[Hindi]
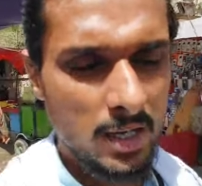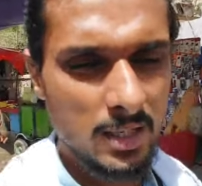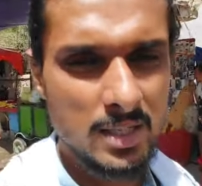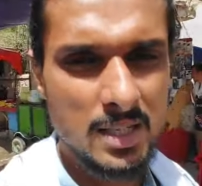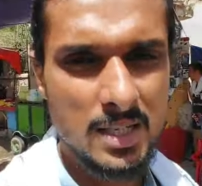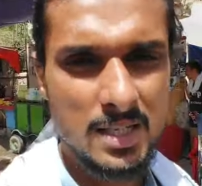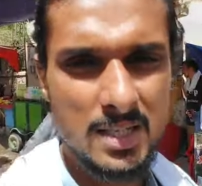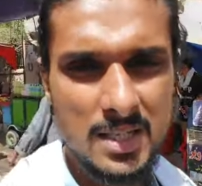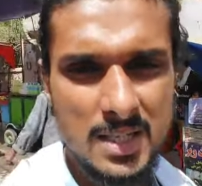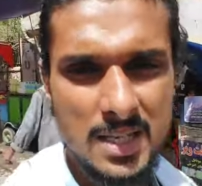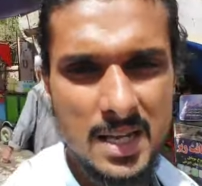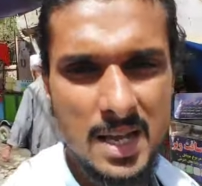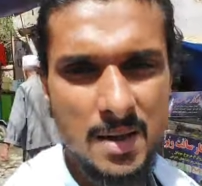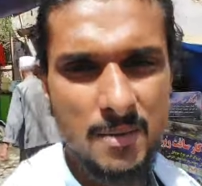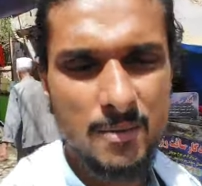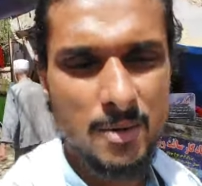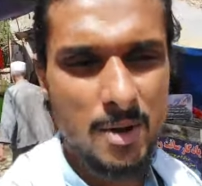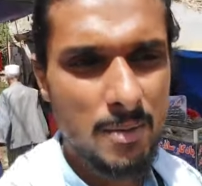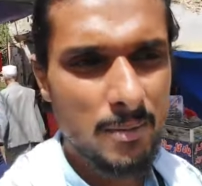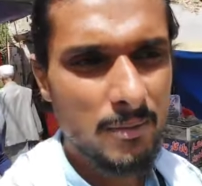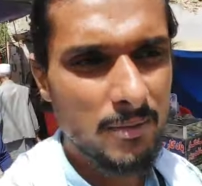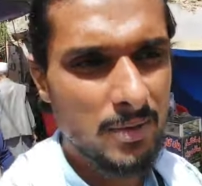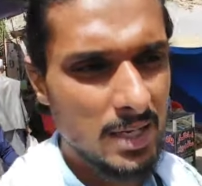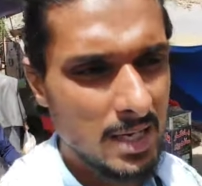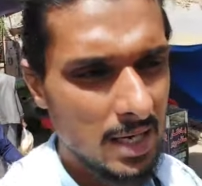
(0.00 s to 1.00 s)
एजेंसियाँ
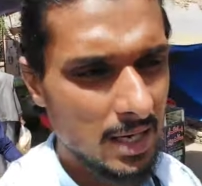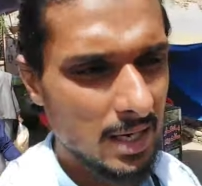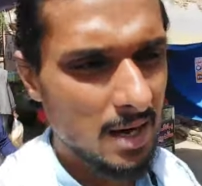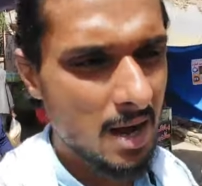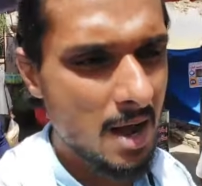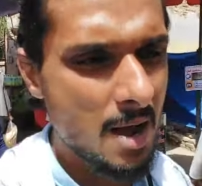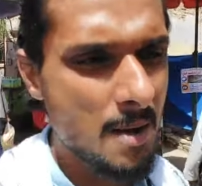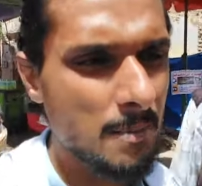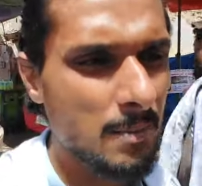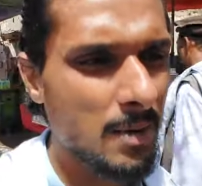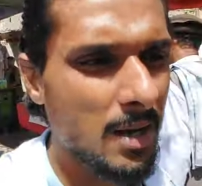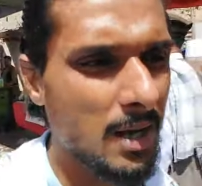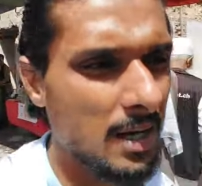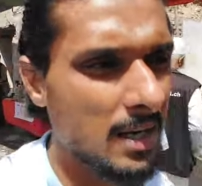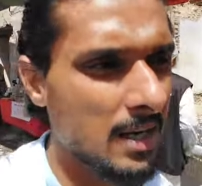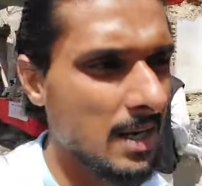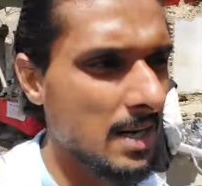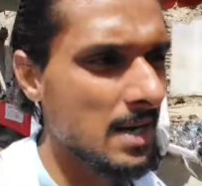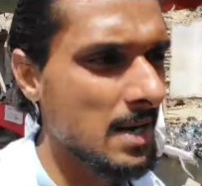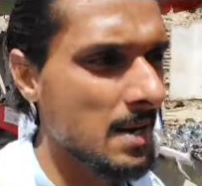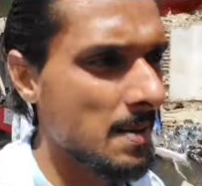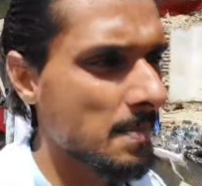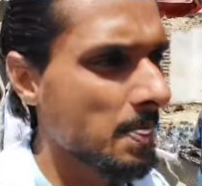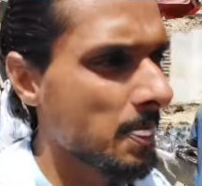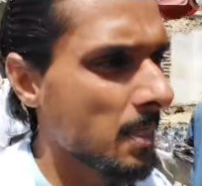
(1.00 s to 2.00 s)
वहाँ ये काम कर
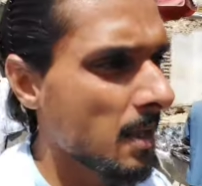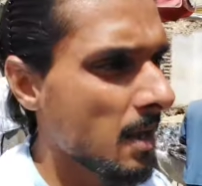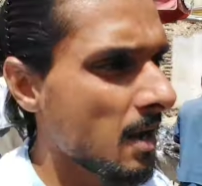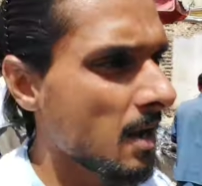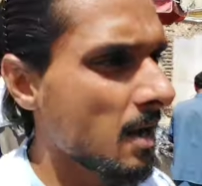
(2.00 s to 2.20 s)
रही हैं